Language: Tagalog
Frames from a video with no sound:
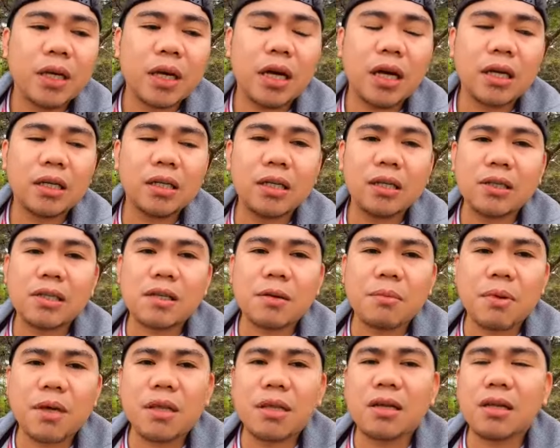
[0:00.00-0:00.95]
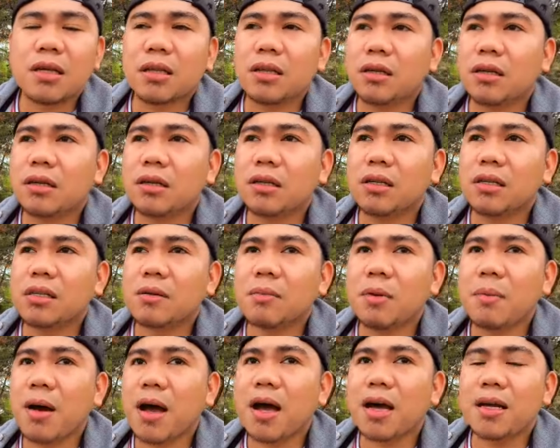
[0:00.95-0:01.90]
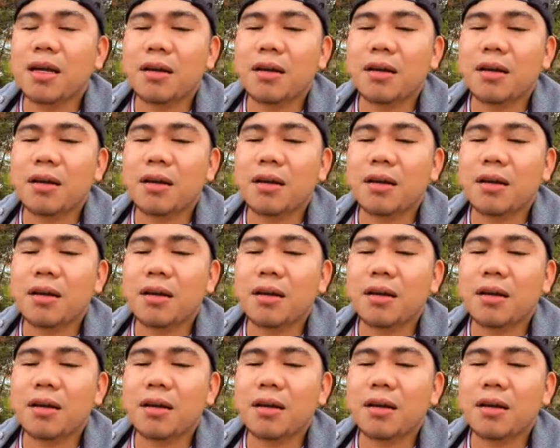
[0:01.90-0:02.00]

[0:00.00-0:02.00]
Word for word: uh, dito sa video na to, sa baba